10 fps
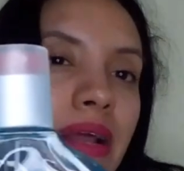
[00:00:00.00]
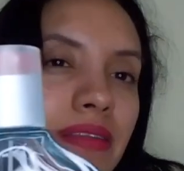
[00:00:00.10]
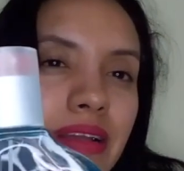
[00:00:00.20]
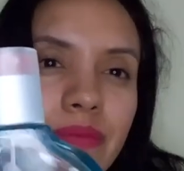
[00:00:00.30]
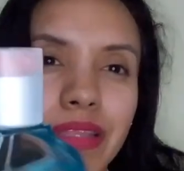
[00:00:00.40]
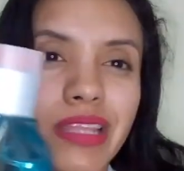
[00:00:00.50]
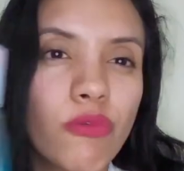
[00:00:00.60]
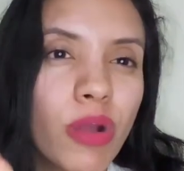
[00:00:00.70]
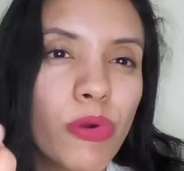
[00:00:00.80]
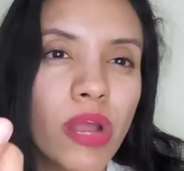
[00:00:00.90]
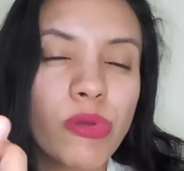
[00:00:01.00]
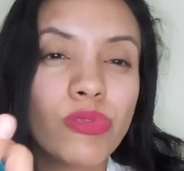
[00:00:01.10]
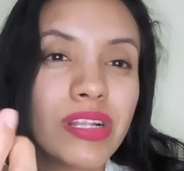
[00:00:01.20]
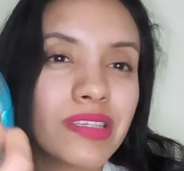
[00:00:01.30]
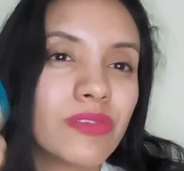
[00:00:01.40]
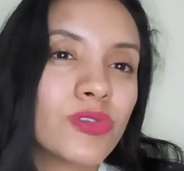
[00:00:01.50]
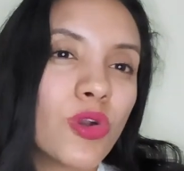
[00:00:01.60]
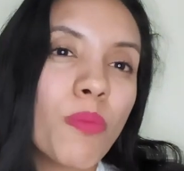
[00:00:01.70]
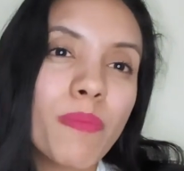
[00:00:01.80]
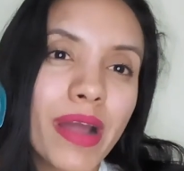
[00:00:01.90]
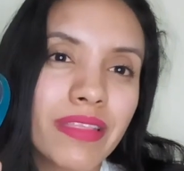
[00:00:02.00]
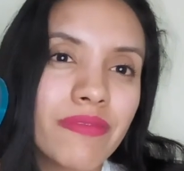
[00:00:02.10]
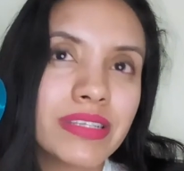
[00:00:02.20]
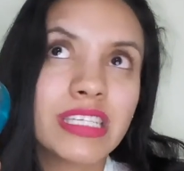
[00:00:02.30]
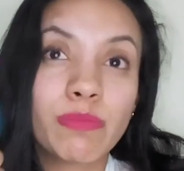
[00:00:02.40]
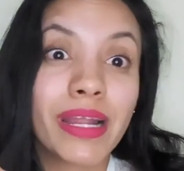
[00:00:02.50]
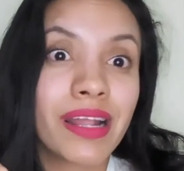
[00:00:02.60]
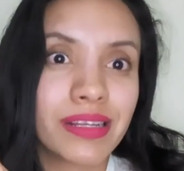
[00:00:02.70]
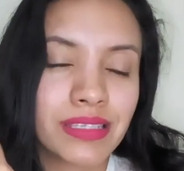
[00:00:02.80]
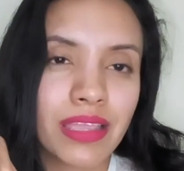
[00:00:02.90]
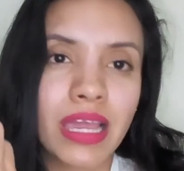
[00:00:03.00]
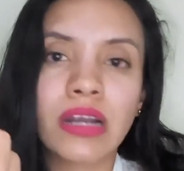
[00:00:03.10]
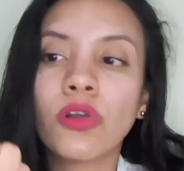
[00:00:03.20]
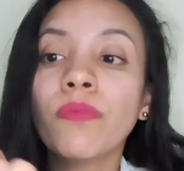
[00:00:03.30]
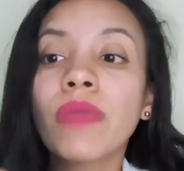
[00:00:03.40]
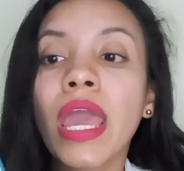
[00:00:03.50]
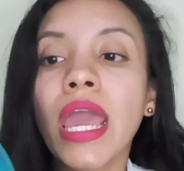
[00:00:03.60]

prácticamente nuevo, lo había utilizado solo un par de veces para reseñarlo.